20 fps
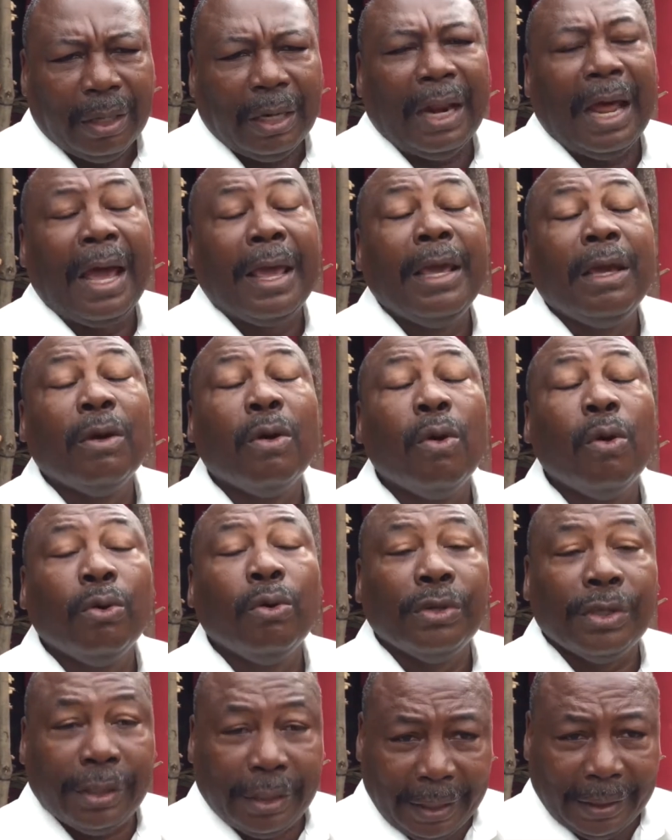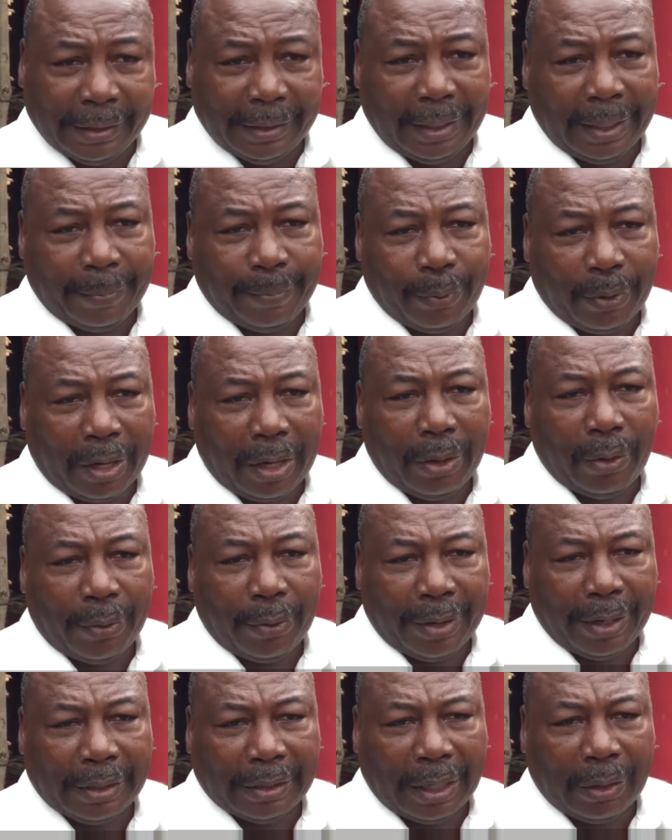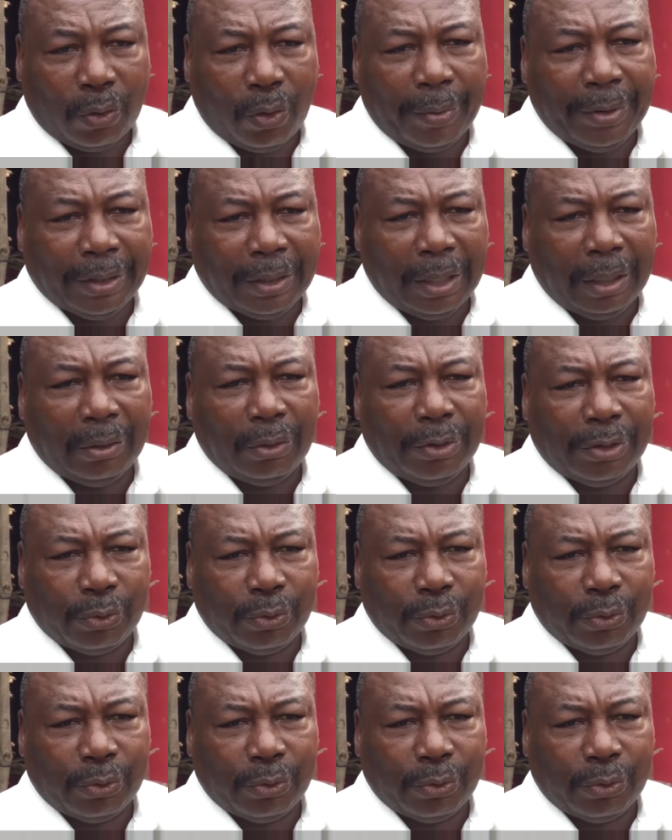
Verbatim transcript: la injusticia, porque lo que están cometiendo